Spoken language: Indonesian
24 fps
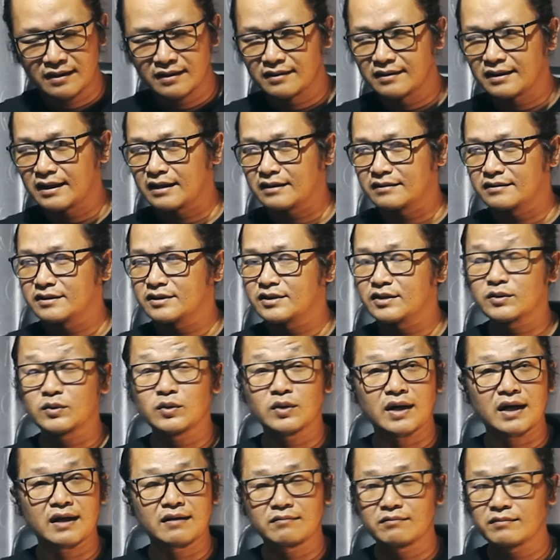Nah, di situ
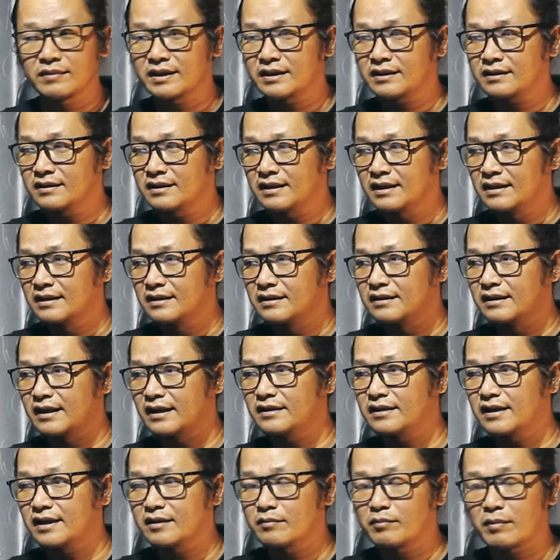rame
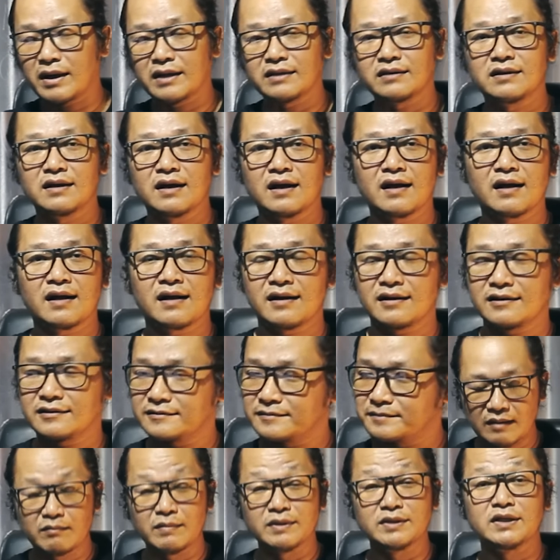dan daripada
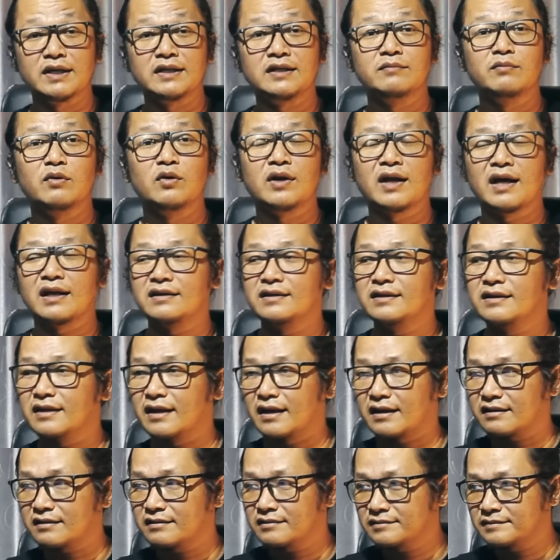menjadi bola
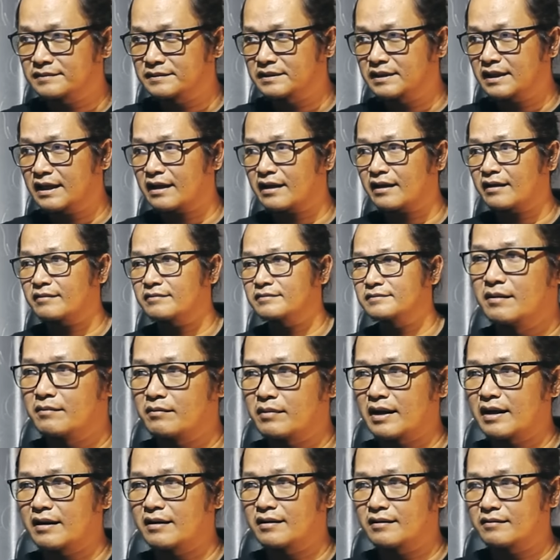liar, ya
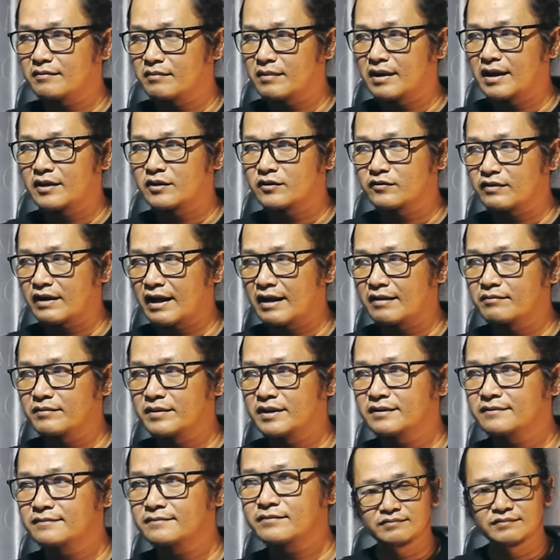Pak Ma'ruf
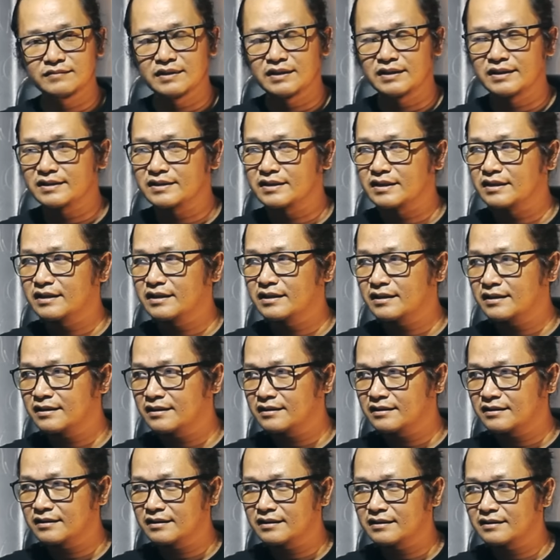Amin di sini
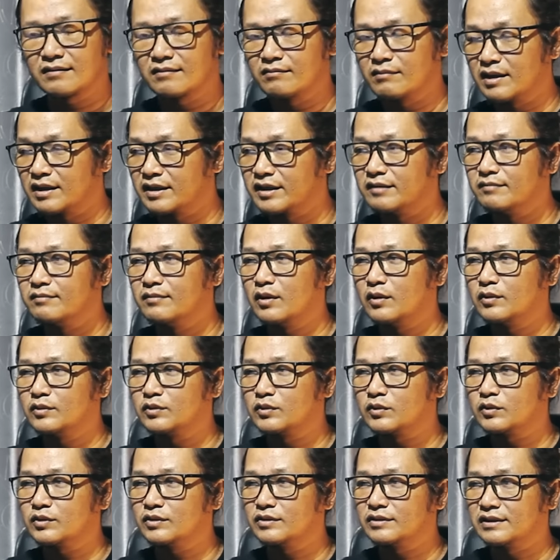menghimbau
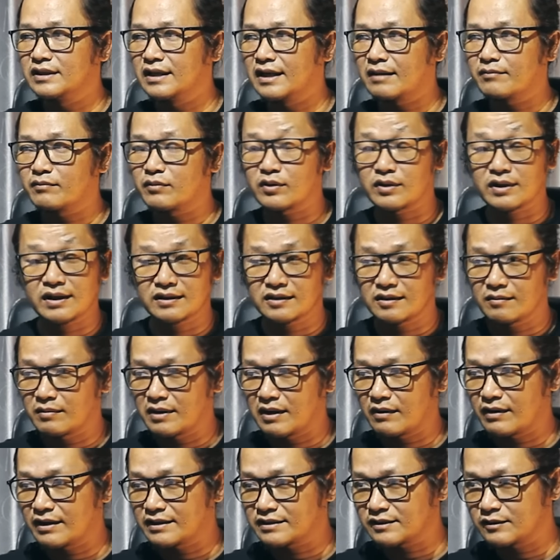untuk dilaporkan ke
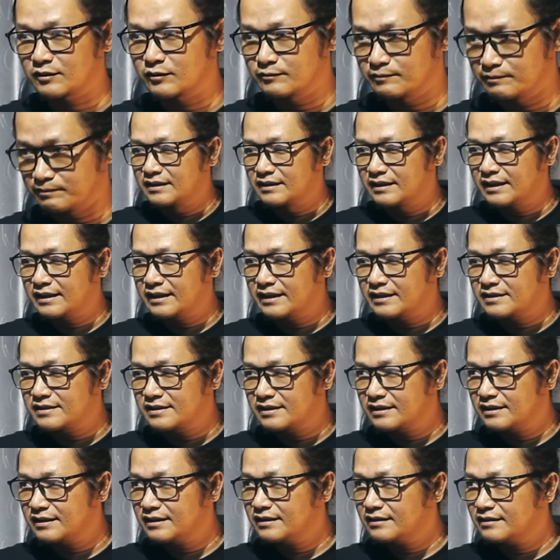Bawaslu. Nah, dari
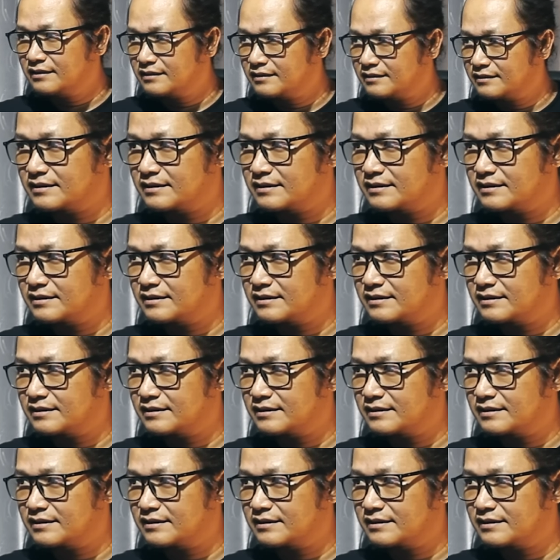sini